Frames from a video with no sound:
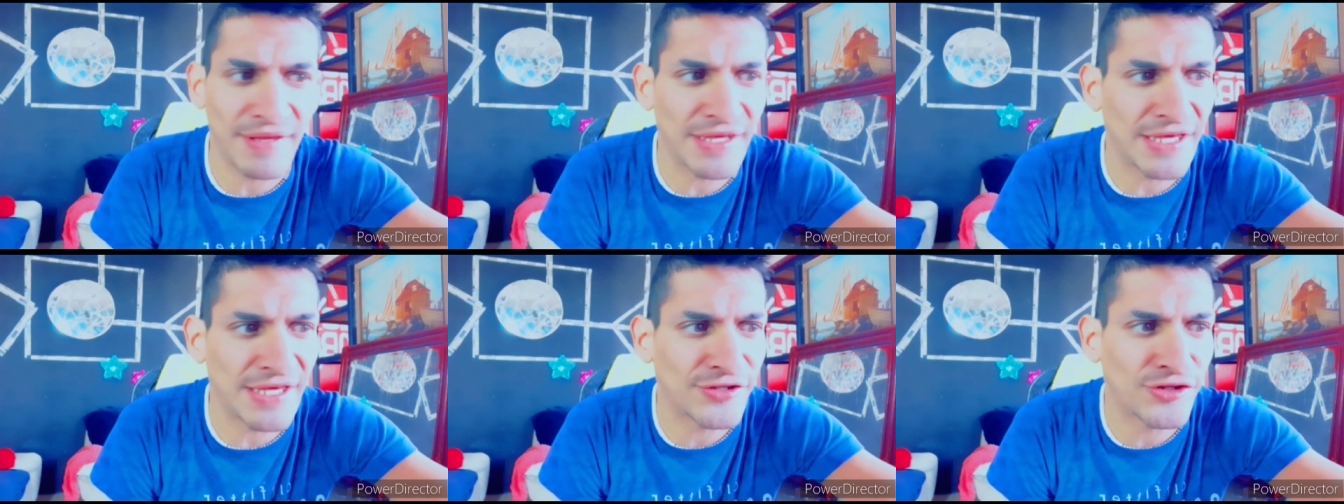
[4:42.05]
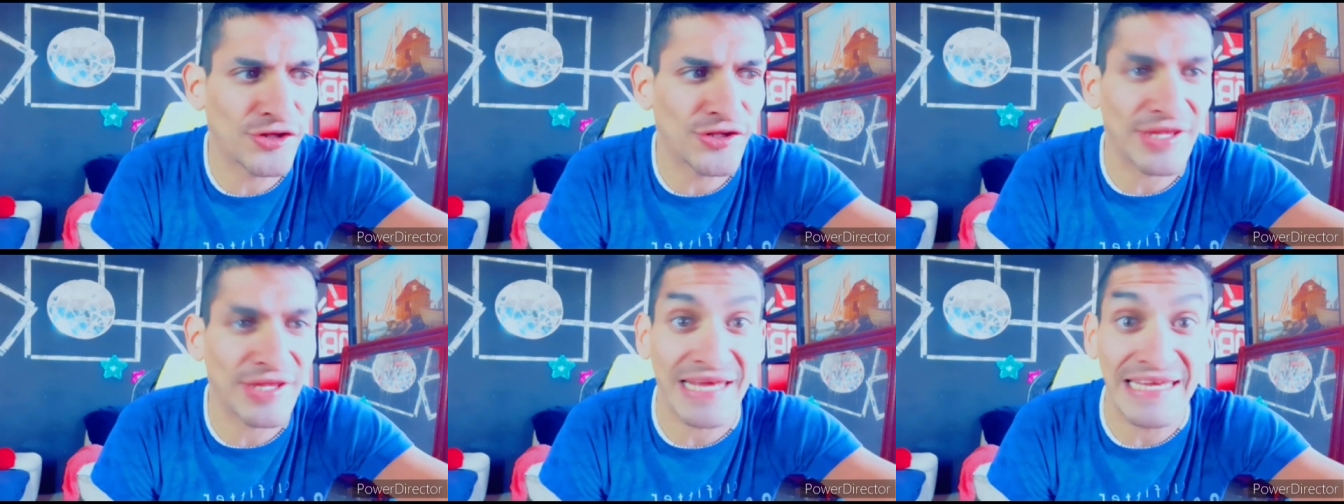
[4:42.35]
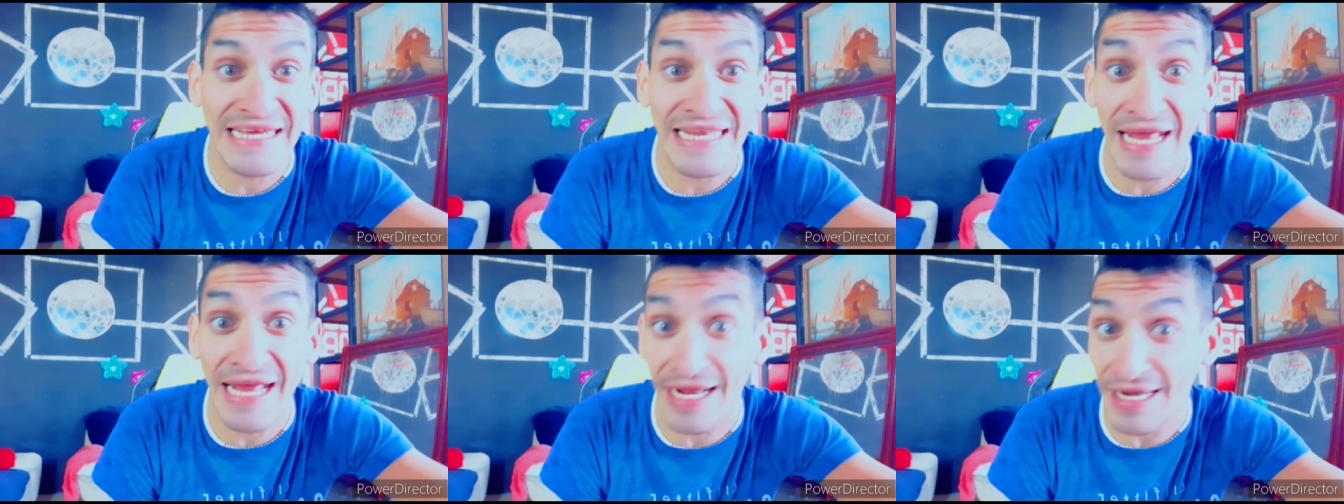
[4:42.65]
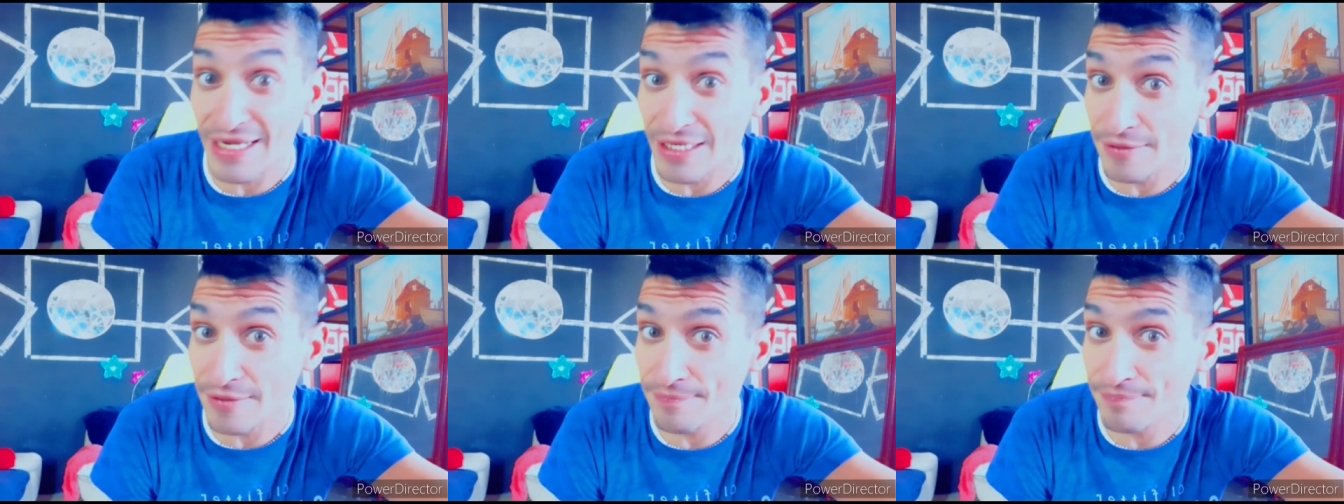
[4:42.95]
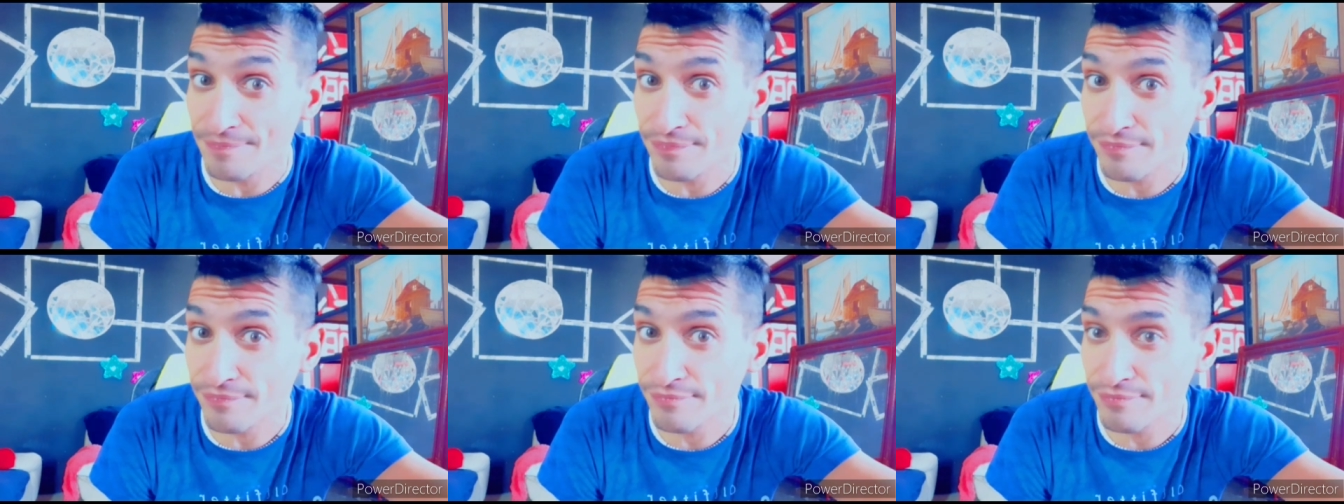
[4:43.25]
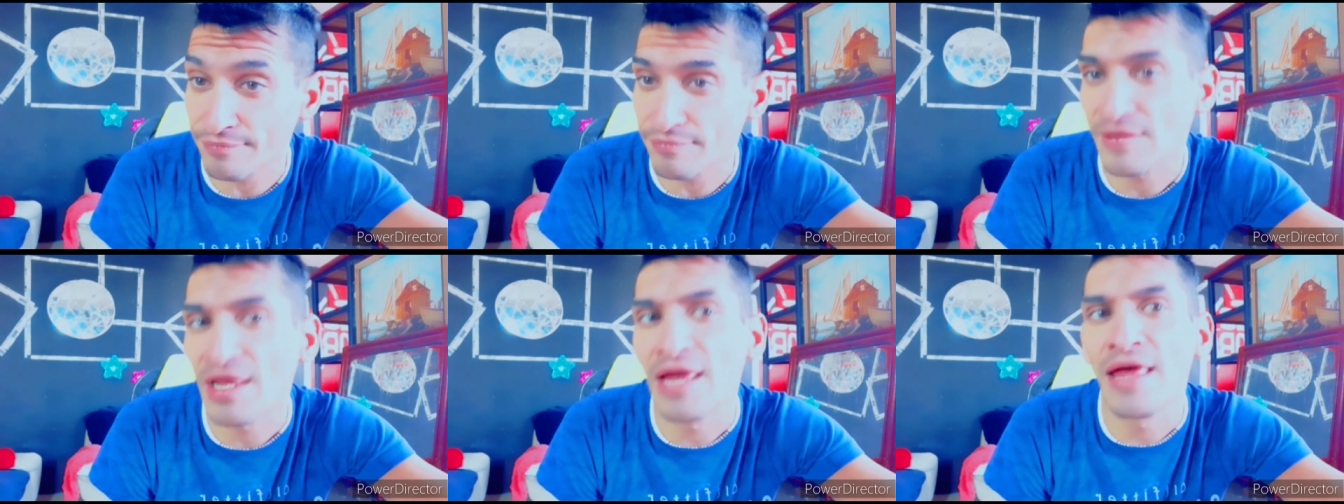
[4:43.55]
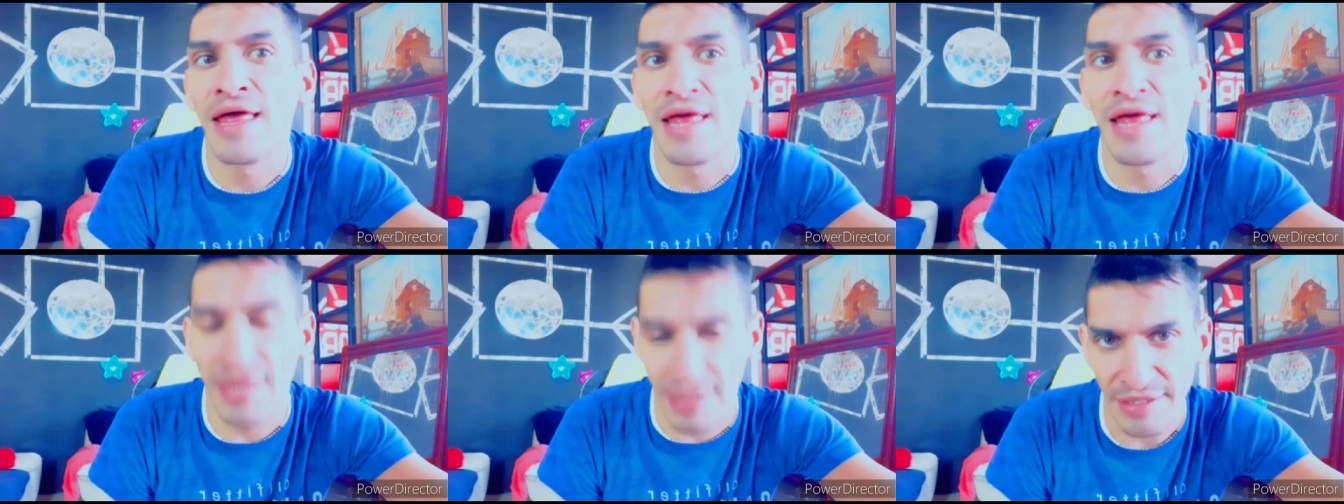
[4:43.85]
y eso es ilegal.
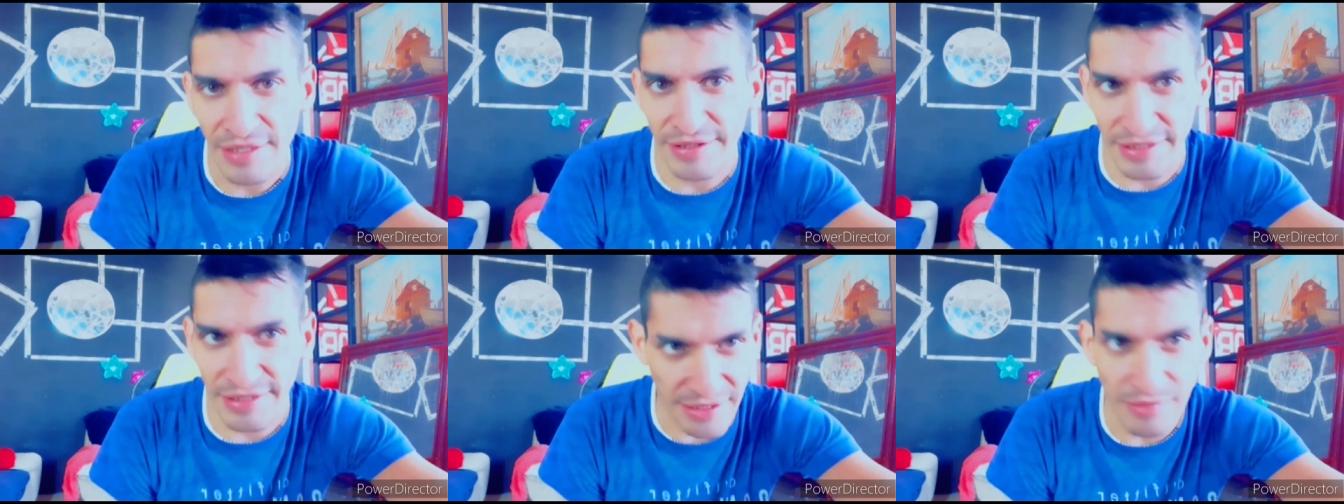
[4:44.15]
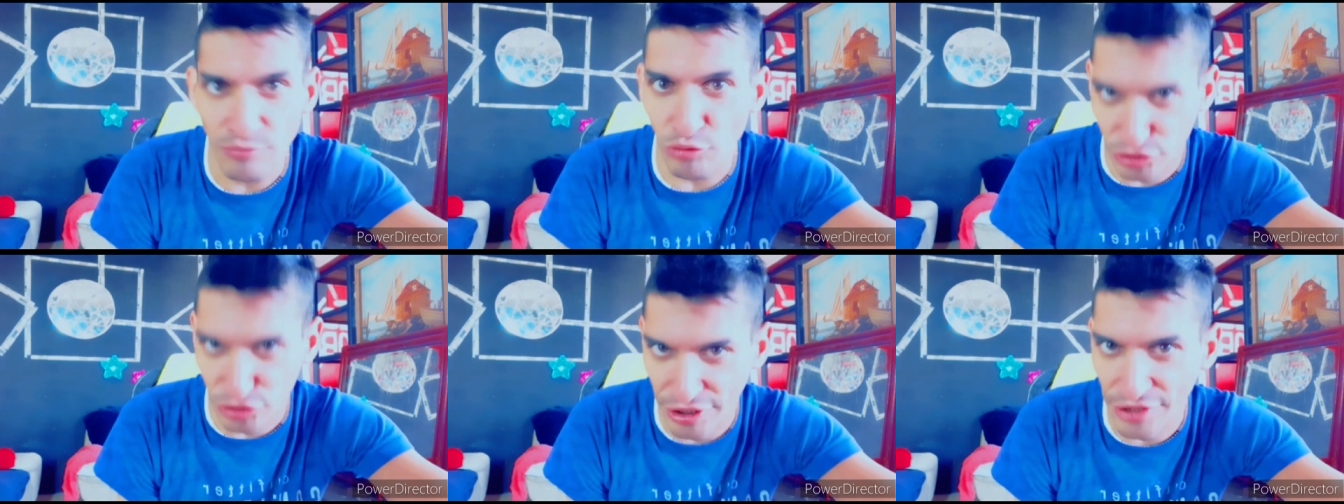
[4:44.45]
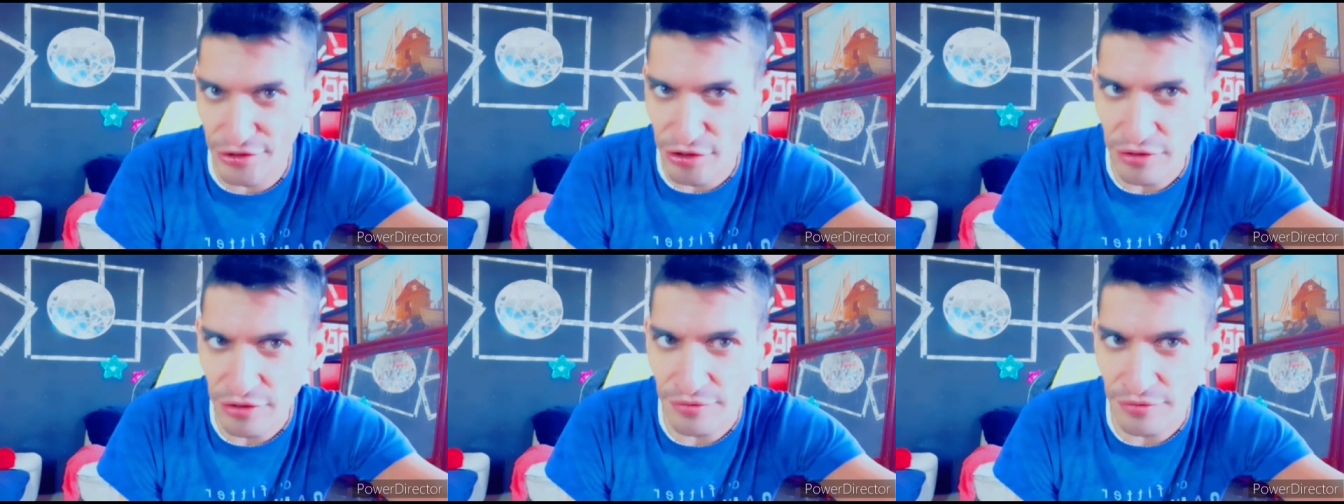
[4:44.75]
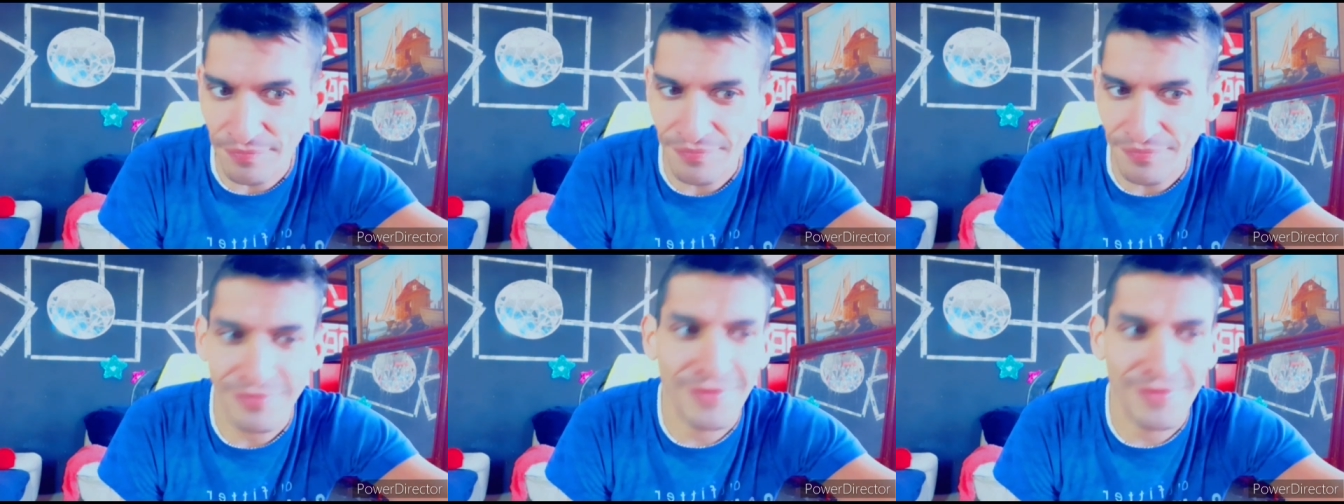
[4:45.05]
Tiene mucha razón.